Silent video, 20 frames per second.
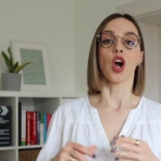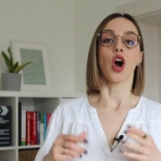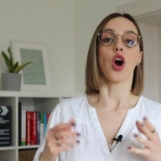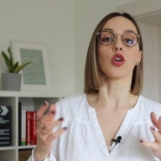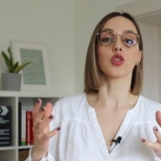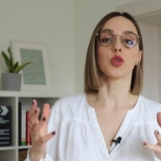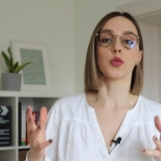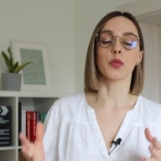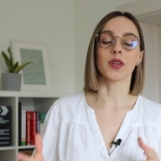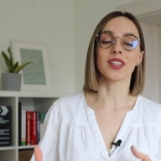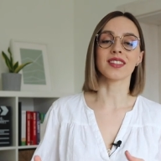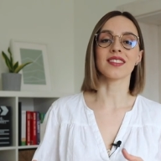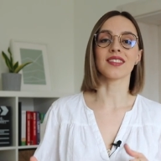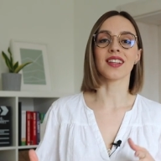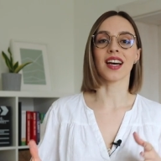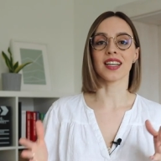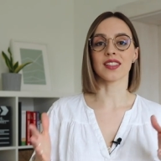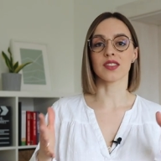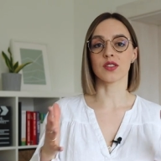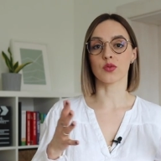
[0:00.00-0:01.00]
od
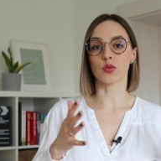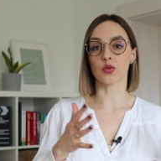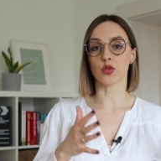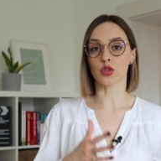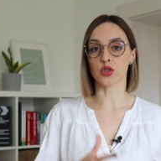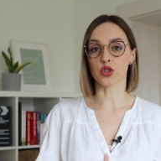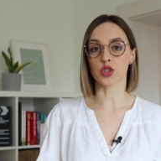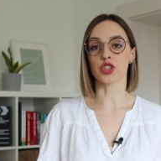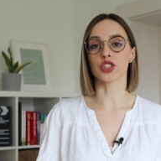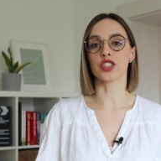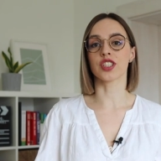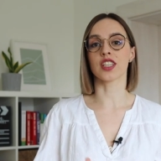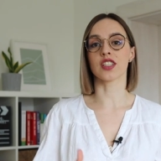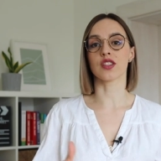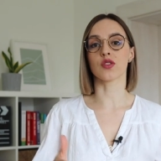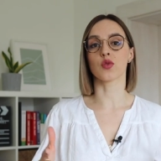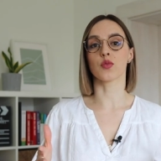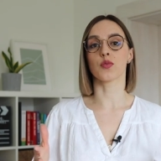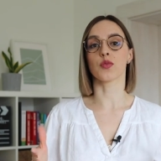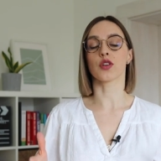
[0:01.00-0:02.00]
15 do
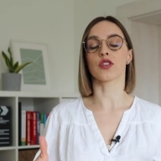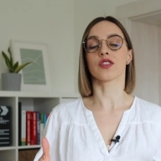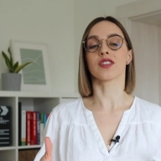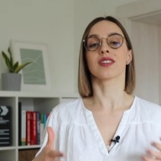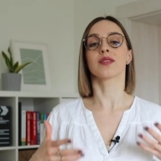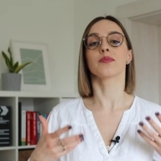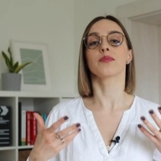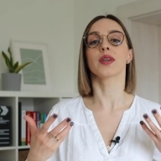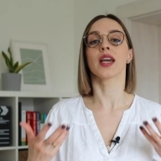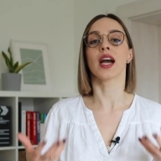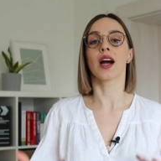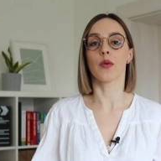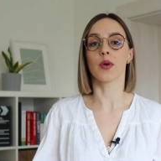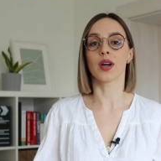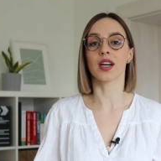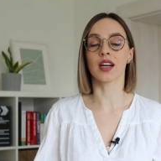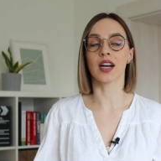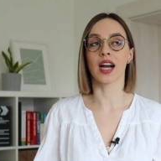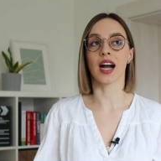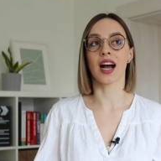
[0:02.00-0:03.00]
30%
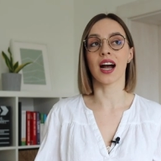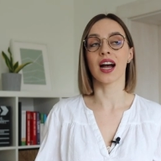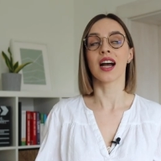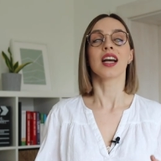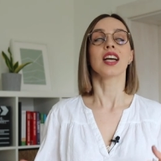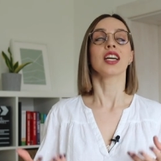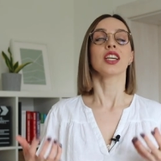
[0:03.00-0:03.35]
białka